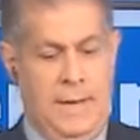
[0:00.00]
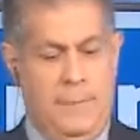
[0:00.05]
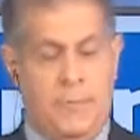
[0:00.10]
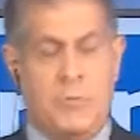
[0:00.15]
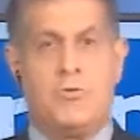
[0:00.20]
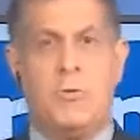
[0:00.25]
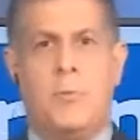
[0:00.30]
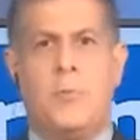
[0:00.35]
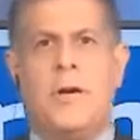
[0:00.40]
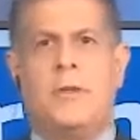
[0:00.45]

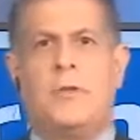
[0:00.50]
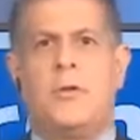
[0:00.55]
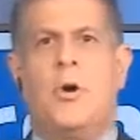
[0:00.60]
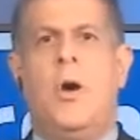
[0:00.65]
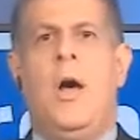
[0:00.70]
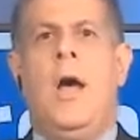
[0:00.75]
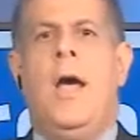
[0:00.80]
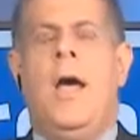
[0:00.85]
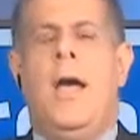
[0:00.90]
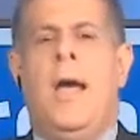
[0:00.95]
Y por
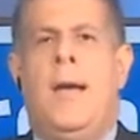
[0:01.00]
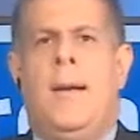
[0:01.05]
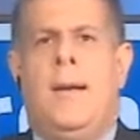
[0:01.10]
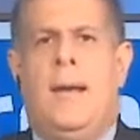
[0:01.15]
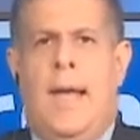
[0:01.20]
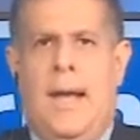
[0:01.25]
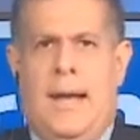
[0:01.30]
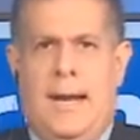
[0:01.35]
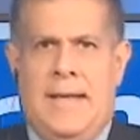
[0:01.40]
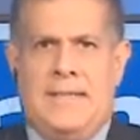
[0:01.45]
supuesto,
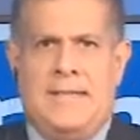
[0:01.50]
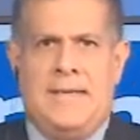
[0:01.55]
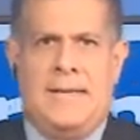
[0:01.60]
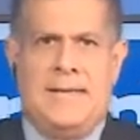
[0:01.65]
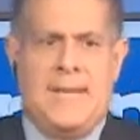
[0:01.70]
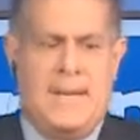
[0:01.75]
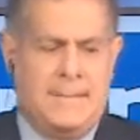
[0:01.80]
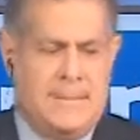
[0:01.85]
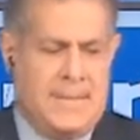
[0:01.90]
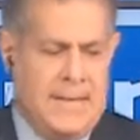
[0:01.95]
las
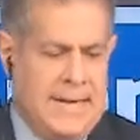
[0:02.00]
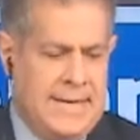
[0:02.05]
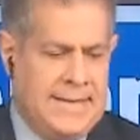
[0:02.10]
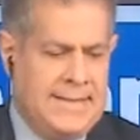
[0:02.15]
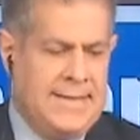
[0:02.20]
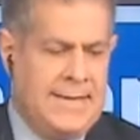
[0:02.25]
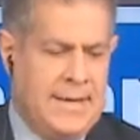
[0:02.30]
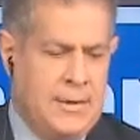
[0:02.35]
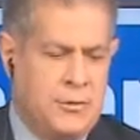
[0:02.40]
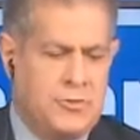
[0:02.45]
gracias a
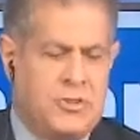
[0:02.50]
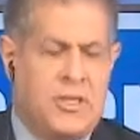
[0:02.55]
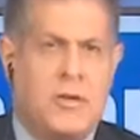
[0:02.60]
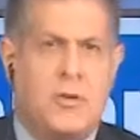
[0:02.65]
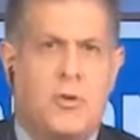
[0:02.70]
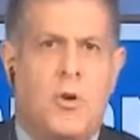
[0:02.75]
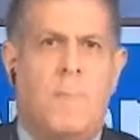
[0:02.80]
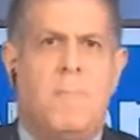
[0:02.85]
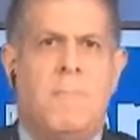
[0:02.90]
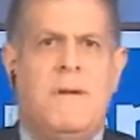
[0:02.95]

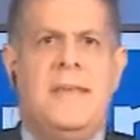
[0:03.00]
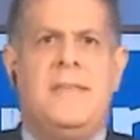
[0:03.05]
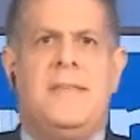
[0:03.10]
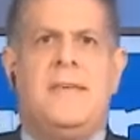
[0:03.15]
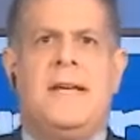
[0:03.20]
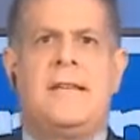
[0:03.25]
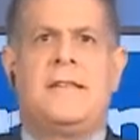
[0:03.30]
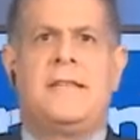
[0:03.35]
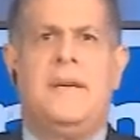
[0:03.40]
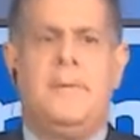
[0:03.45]
305
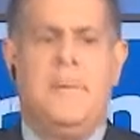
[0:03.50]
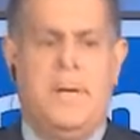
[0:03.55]
Media